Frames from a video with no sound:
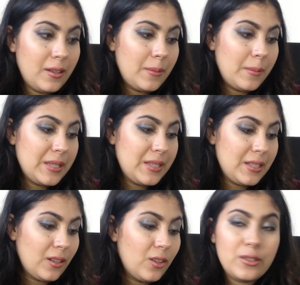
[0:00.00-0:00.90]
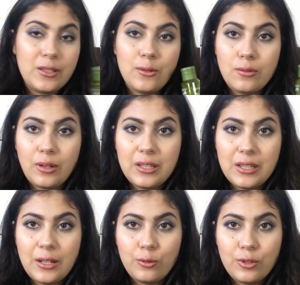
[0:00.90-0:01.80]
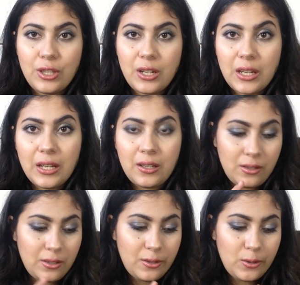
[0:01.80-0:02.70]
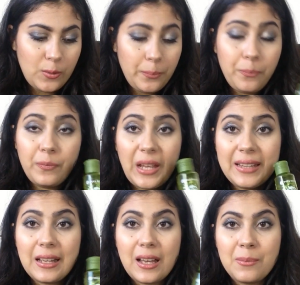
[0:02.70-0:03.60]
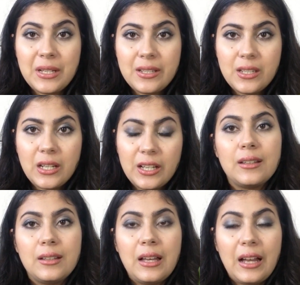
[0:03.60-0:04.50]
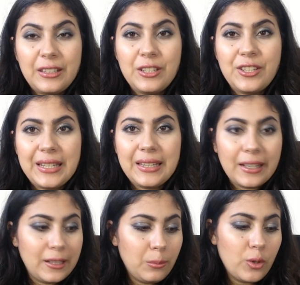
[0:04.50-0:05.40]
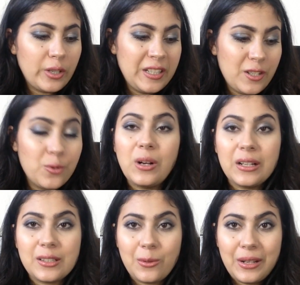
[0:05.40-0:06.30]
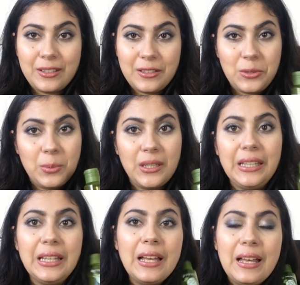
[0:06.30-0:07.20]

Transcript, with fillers: مي سينو سي سيغ غادي نعاود نشري أه هاد لاكام هادي غادي نشري داك المونك حيت هو اكثر واحد عجبني